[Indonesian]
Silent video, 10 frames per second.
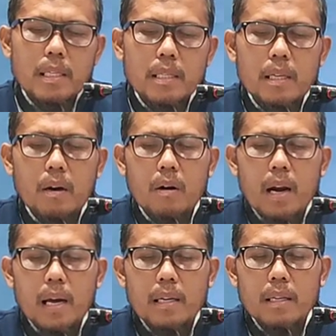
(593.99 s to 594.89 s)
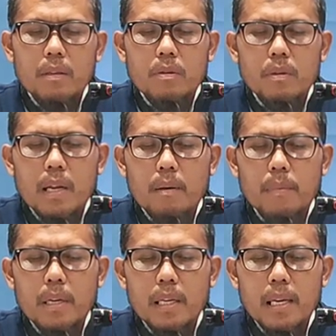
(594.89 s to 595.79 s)
seseorang itu sudah
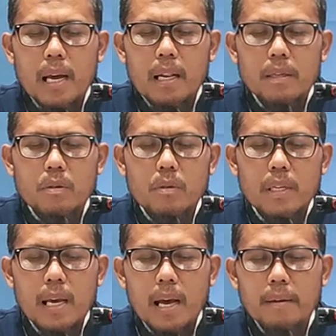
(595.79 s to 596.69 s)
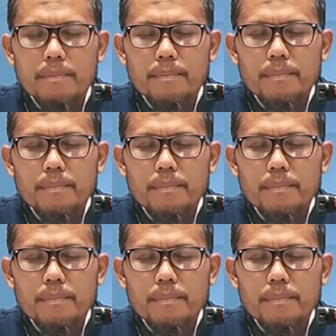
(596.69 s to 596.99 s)
meninggal dunia